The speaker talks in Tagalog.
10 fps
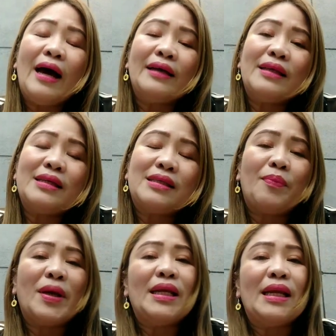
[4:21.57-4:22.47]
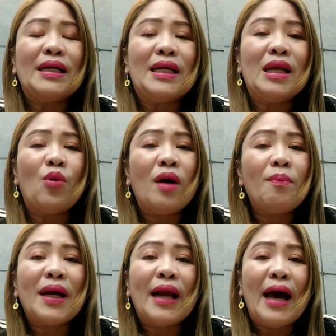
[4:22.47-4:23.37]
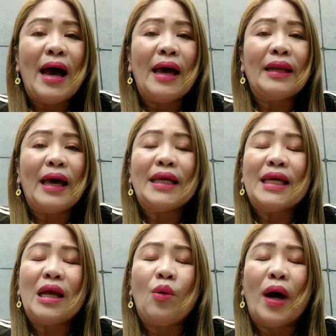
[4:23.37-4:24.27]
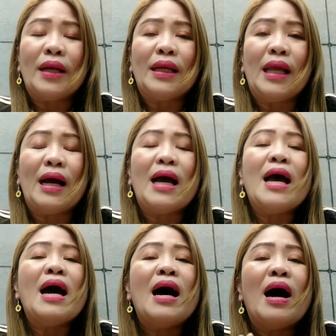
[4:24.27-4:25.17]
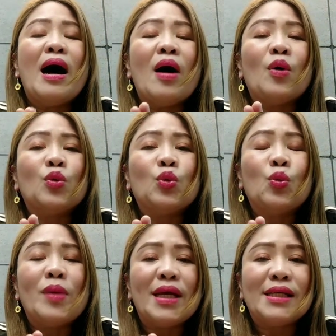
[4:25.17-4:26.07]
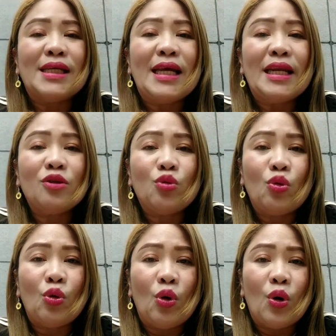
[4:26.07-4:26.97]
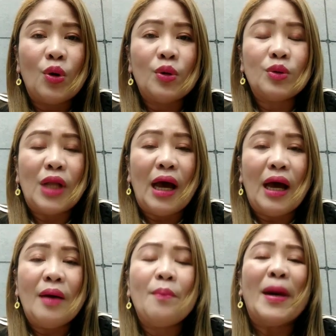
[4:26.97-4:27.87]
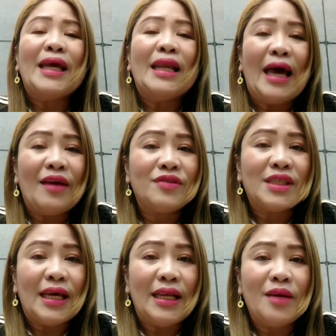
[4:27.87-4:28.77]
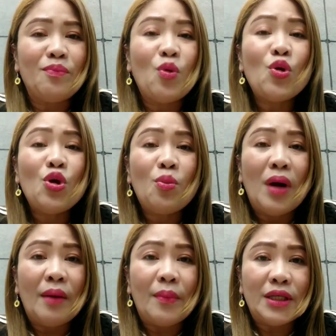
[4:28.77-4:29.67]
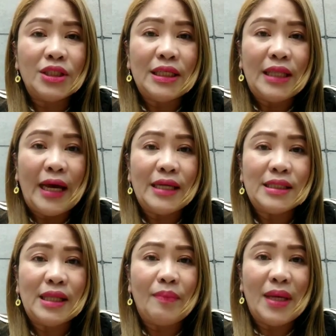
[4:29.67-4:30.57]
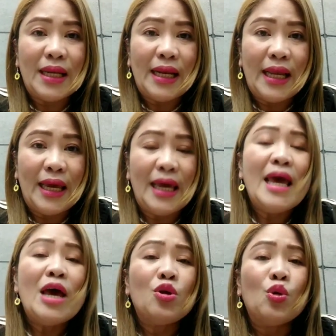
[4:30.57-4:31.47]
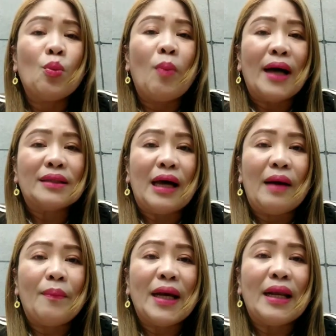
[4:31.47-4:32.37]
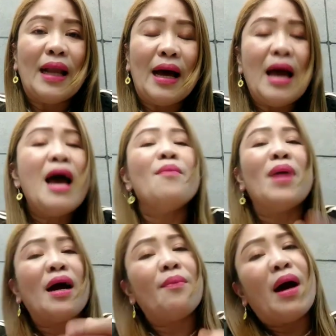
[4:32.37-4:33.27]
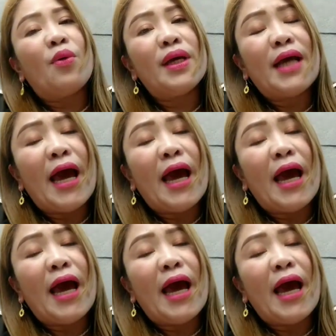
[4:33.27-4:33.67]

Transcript: At isa pa nilang ginawang paraan ay ginawa nilang humingi sila ng tulong na mai-live selling po yung mga merchandise na binili nung bata para lang makabawi